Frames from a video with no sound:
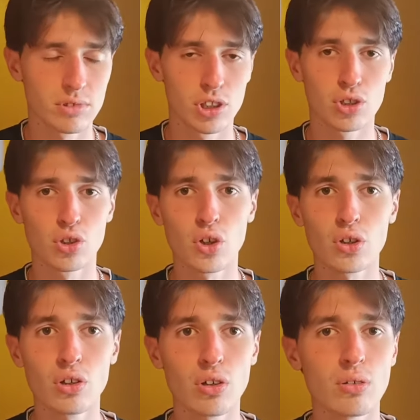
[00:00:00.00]
ci
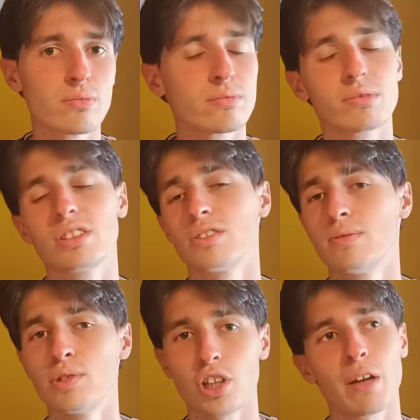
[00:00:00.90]
sono,
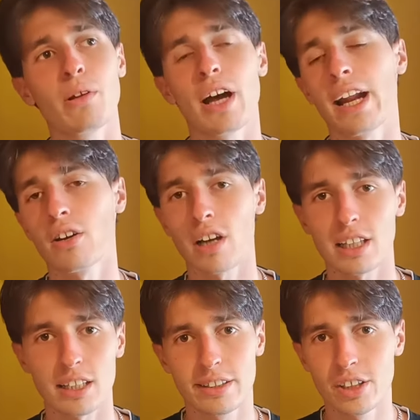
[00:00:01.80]
bisogna migliorare ancora
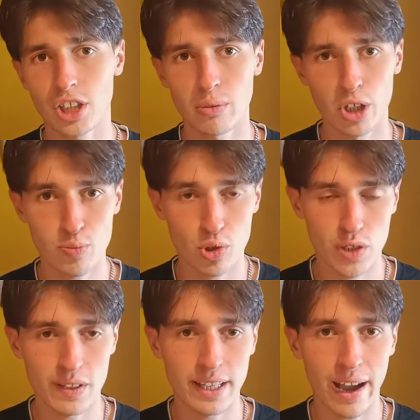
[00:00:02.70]
tantissimo
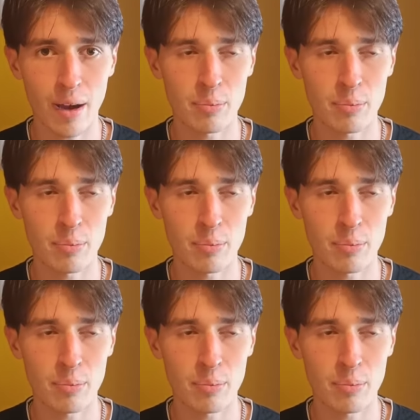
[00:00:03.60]
l'esplosività